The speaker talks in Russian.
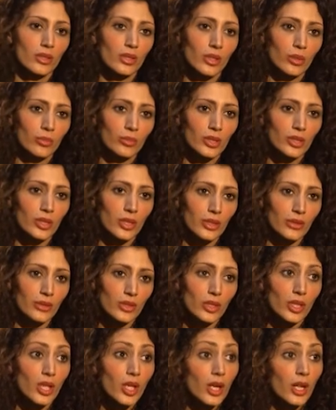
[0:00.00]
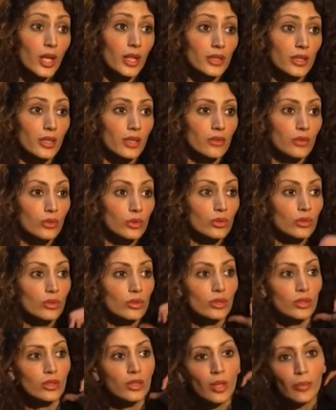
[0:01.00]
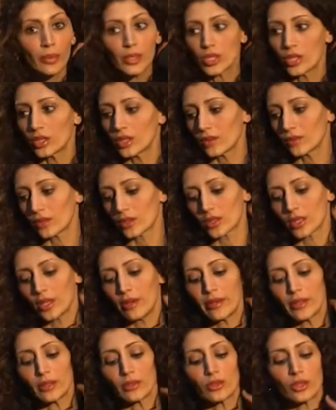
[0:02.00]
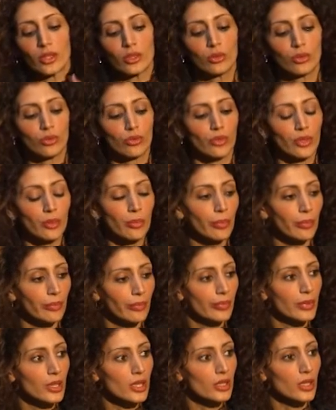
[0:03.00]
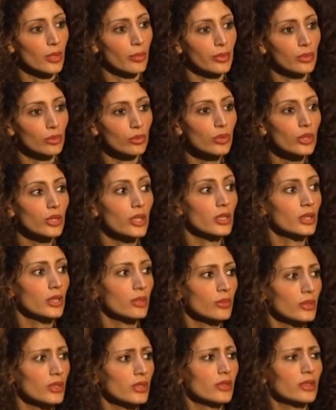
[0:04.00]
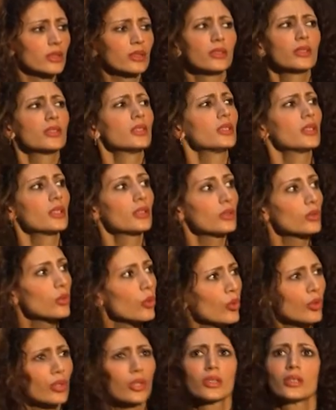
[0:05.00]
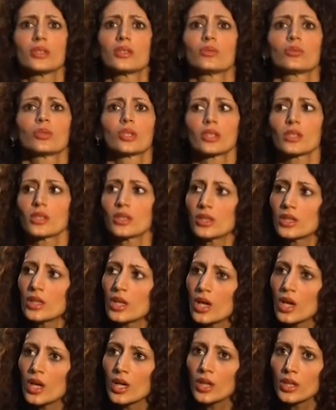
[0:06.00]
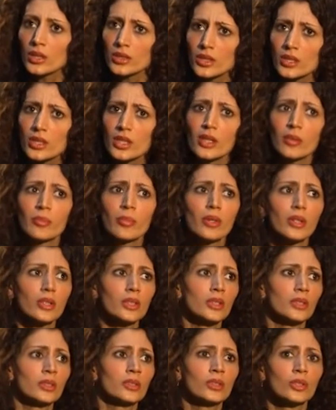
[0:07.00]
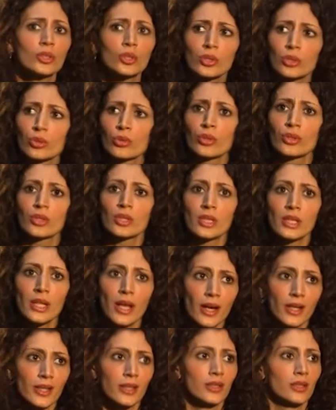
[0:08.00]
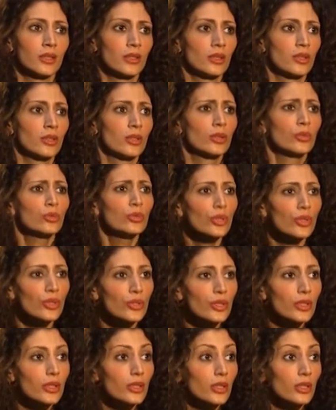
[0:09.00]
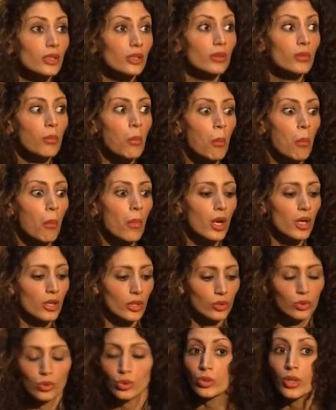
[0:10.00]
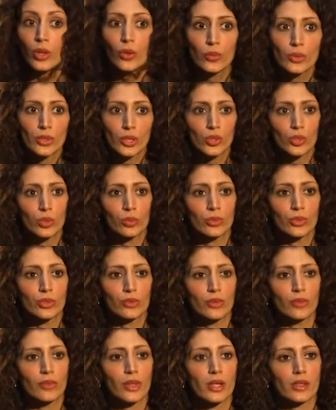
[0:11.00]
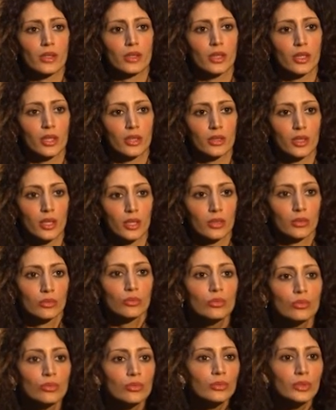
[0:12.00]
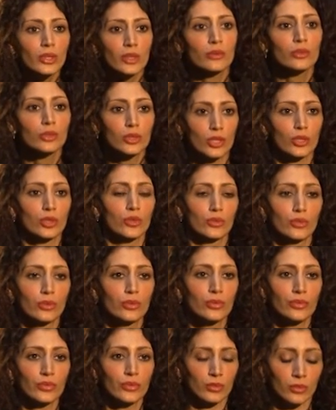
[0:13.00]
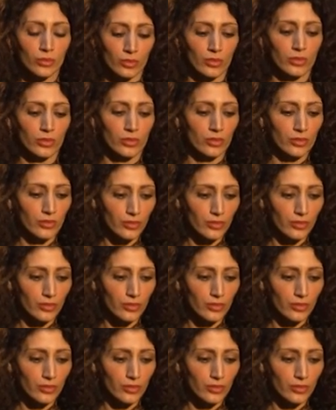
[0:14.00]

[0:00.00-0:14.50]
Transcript: знаю, мне нравится. Хотя вот, э, опять же, я недавно разговаривала с одной своей близкой подругой, и она мне говорит, сер город, это ужасное небо, это тяжело, слякать люди злые. Я говорю, слушай, такое ощущение, что мы живем в разных городах. Ну, я вот, я живу в,